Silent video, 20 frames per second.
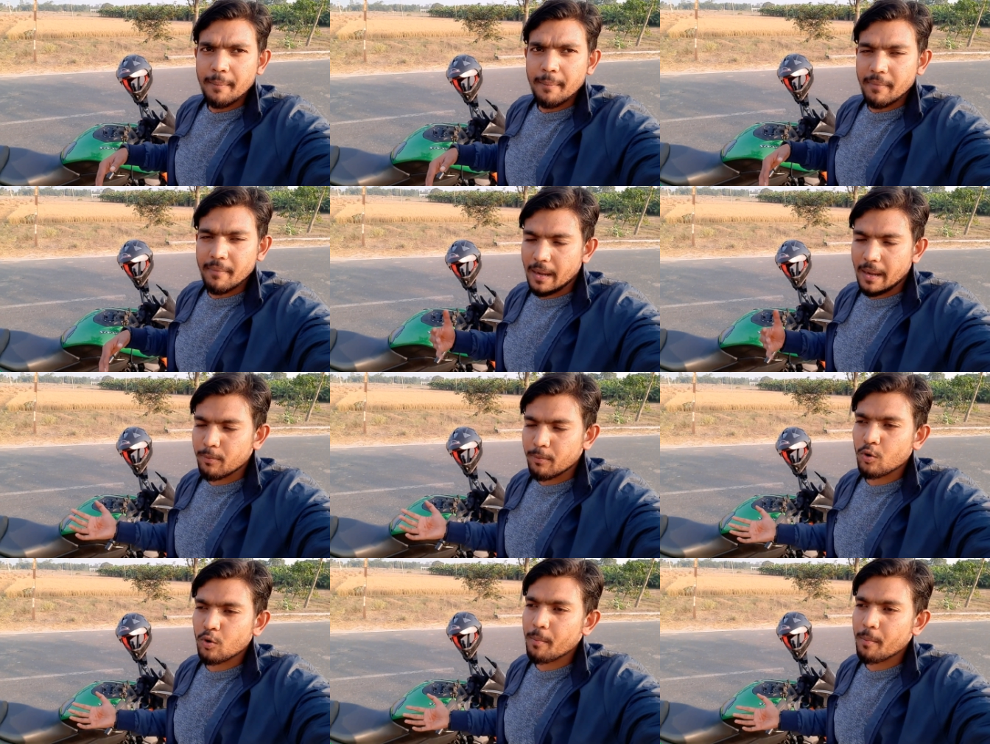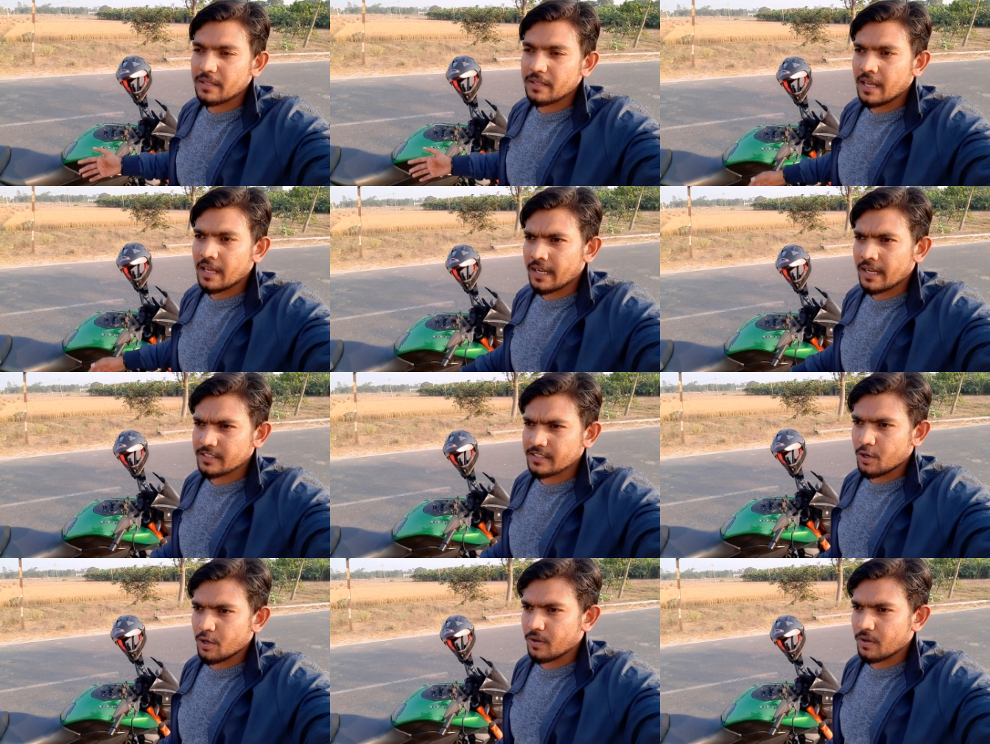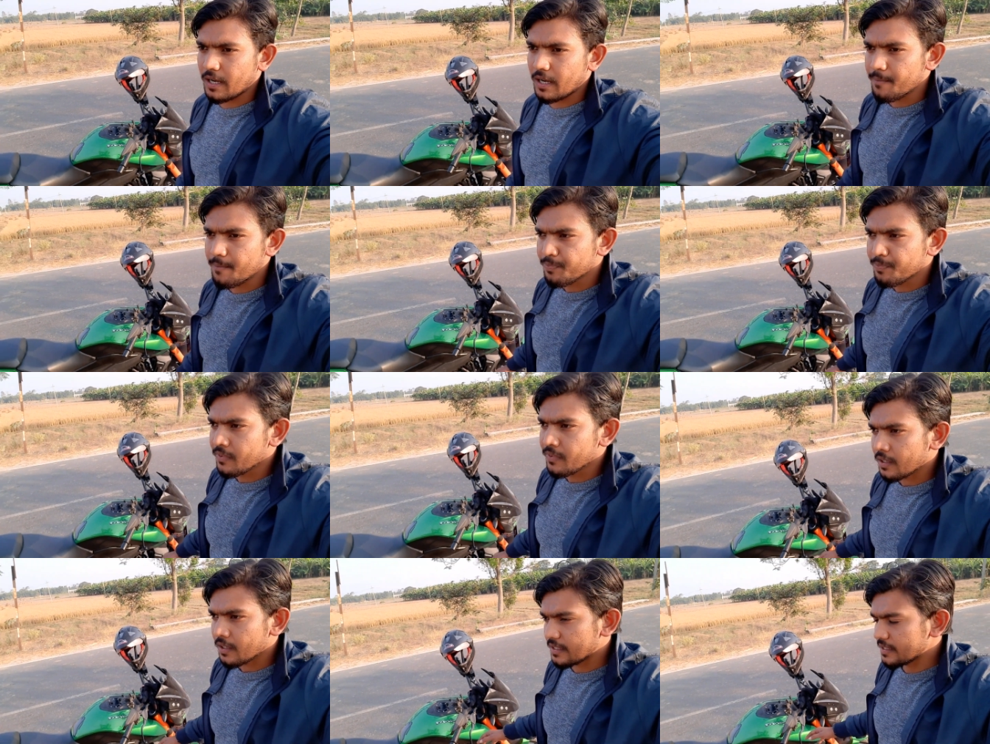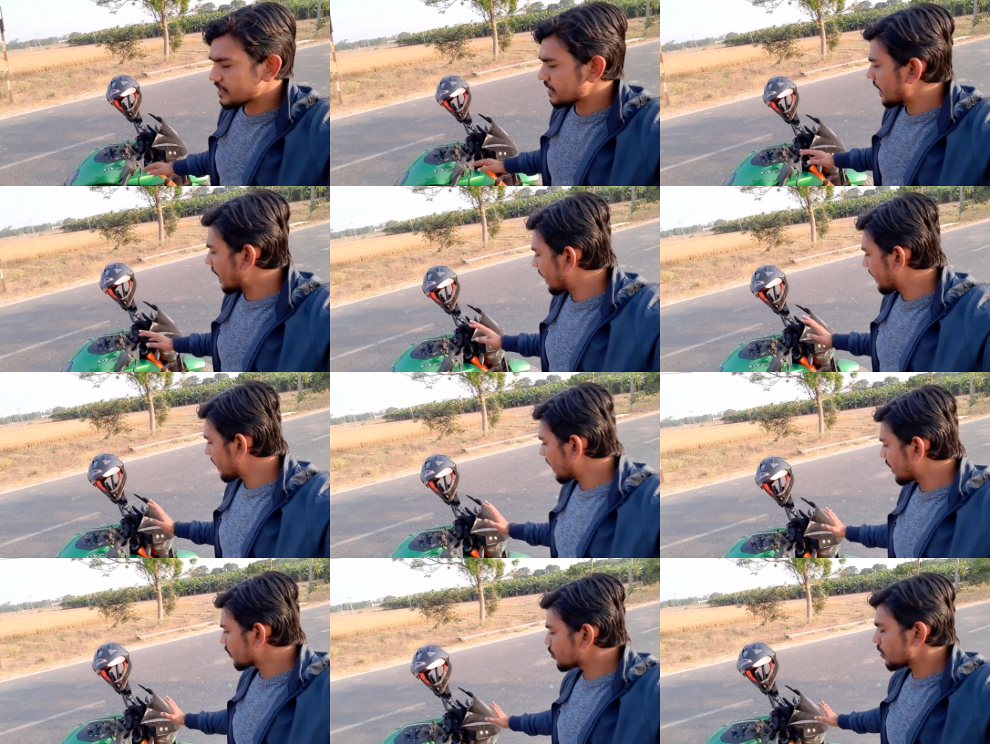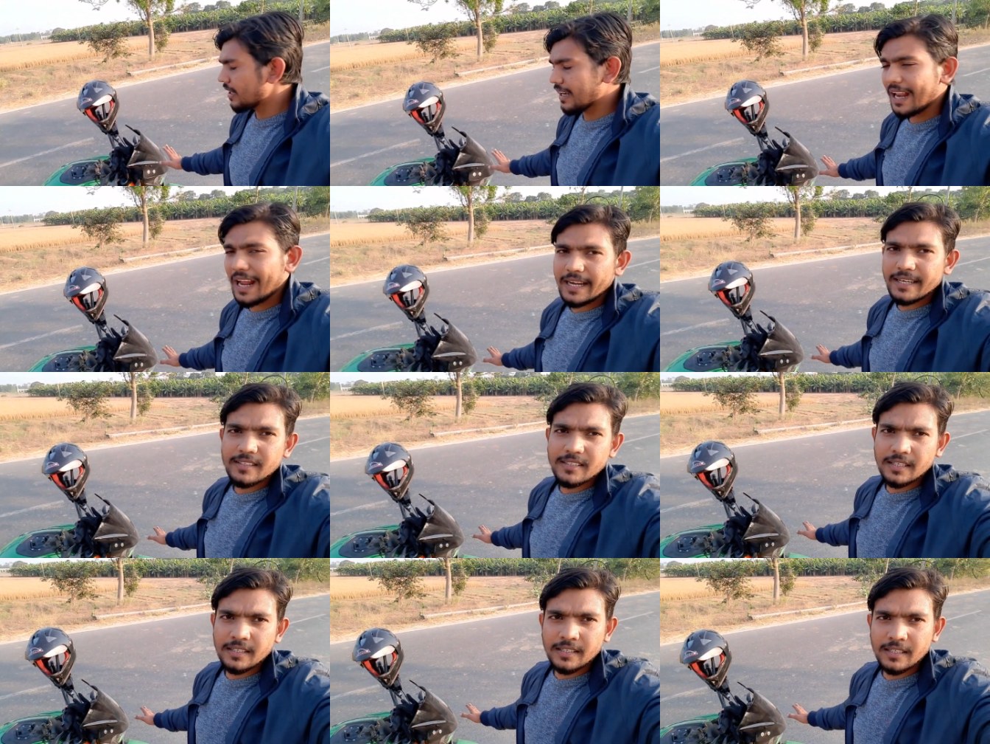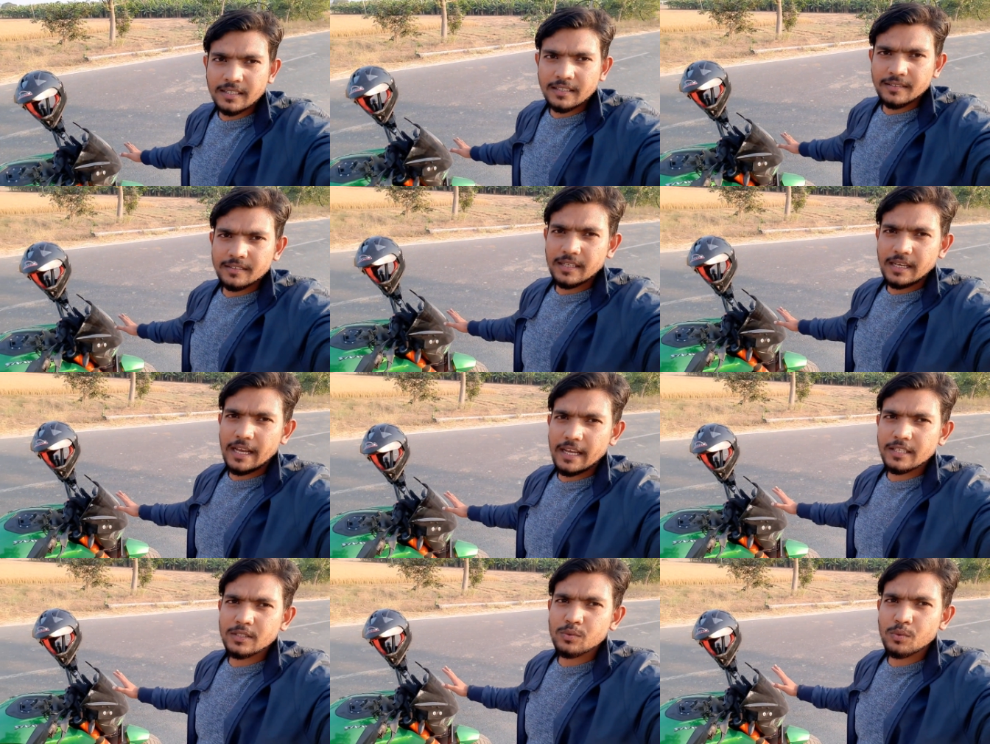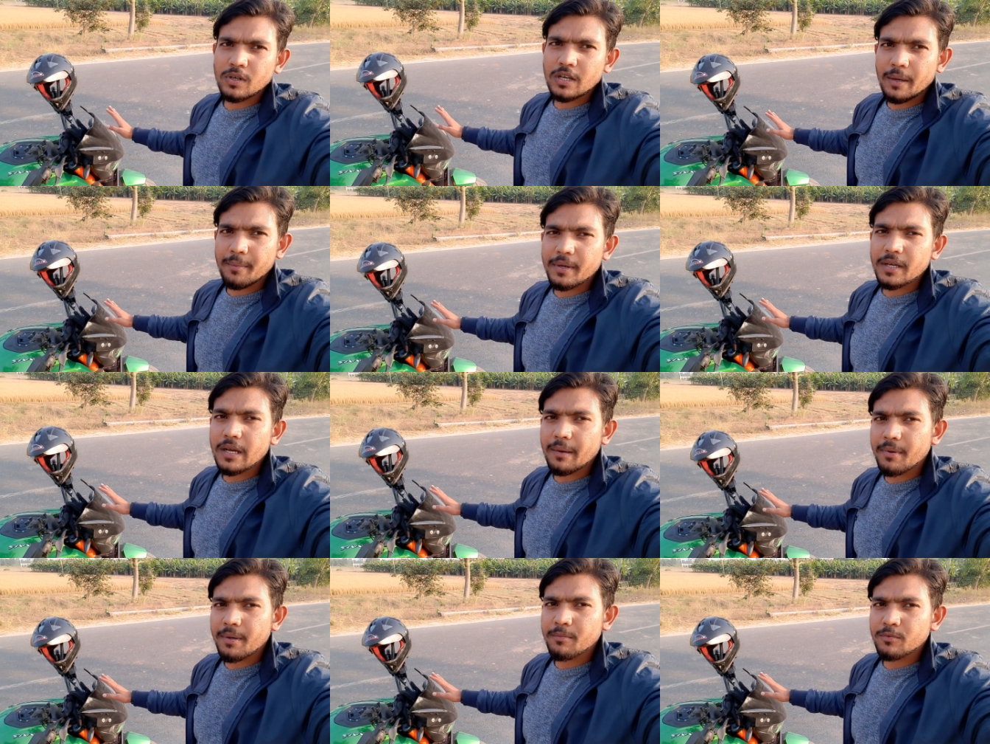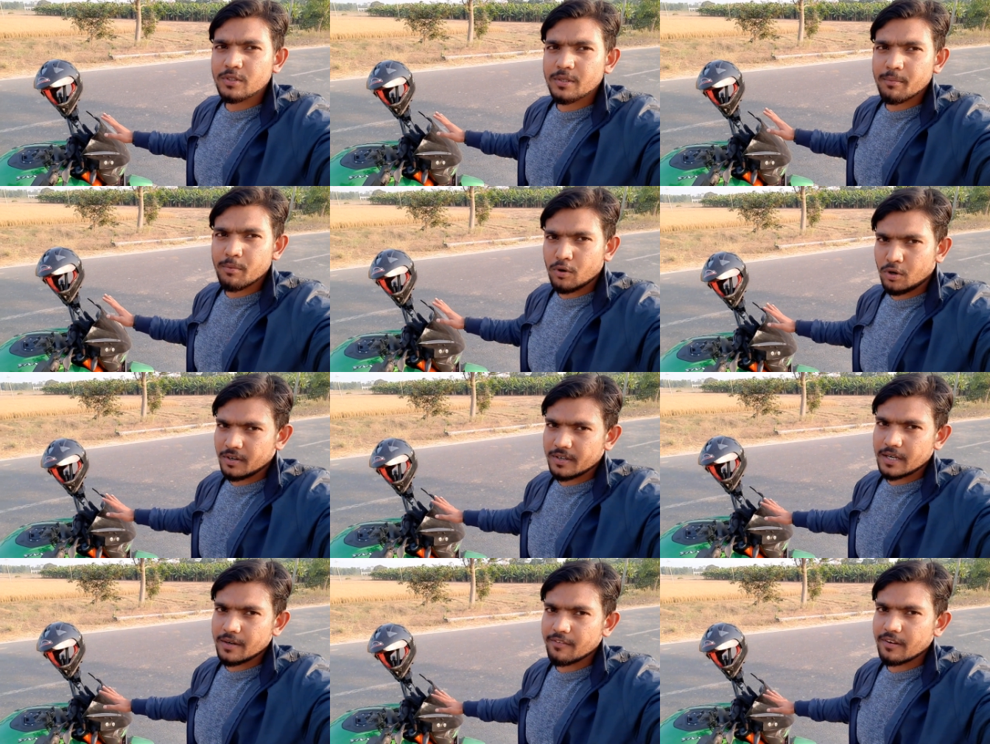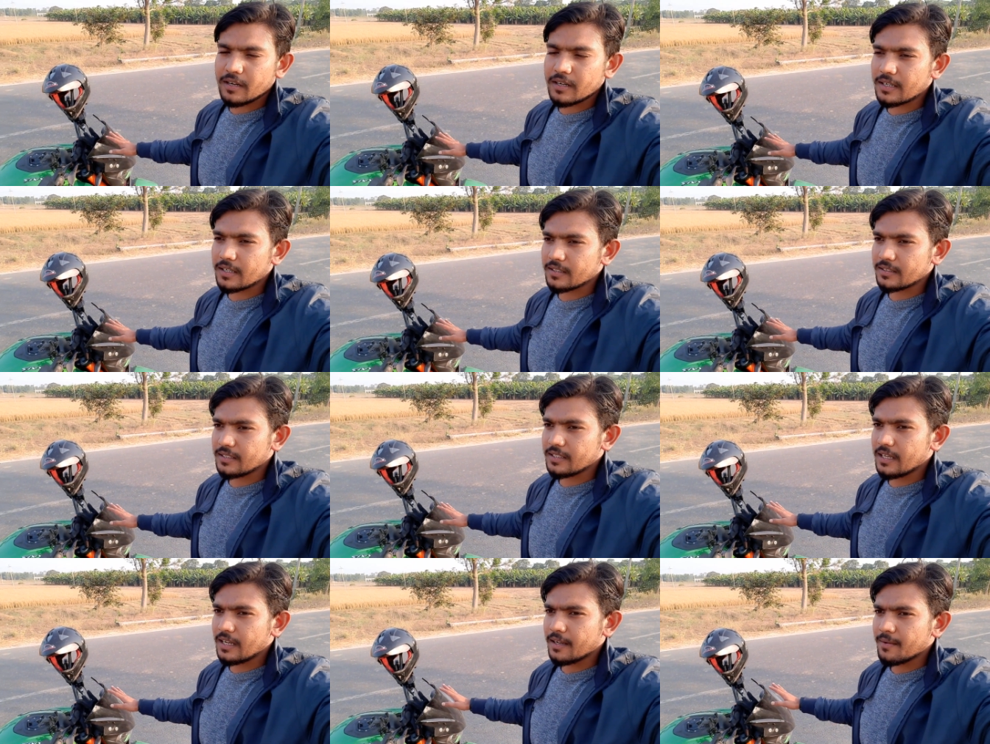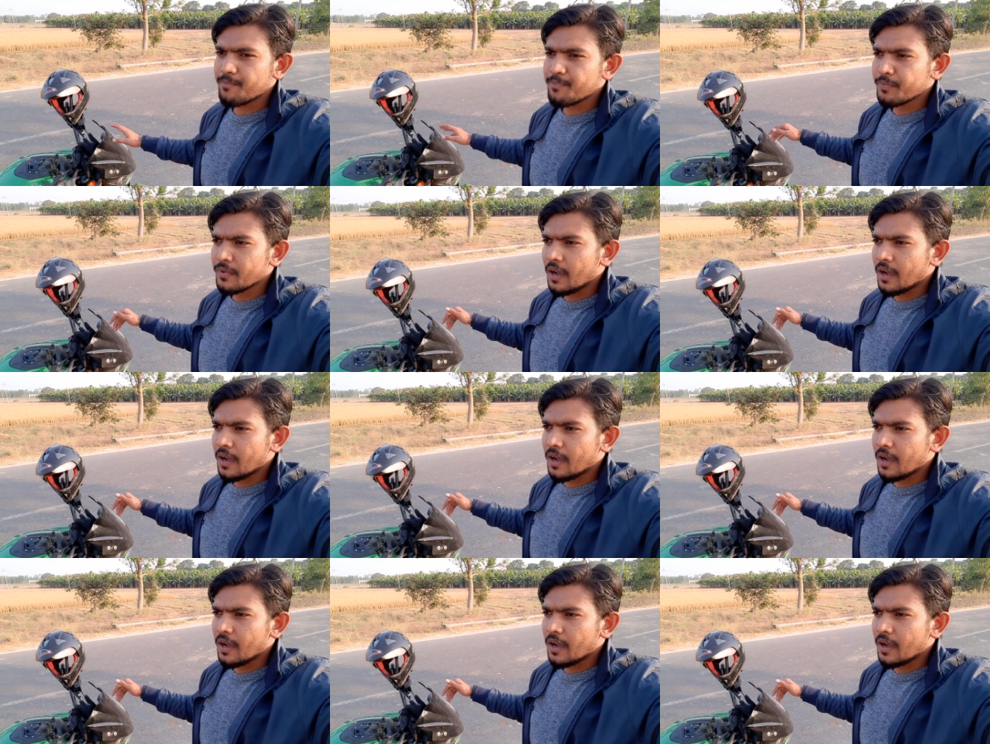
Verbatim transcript: मैं आप लोग को बताना चाहूँगा कि इस गाड़ी का जो लाइट है ना गाइज वो कभी कभी मुझे बहुत ट्रबल करती है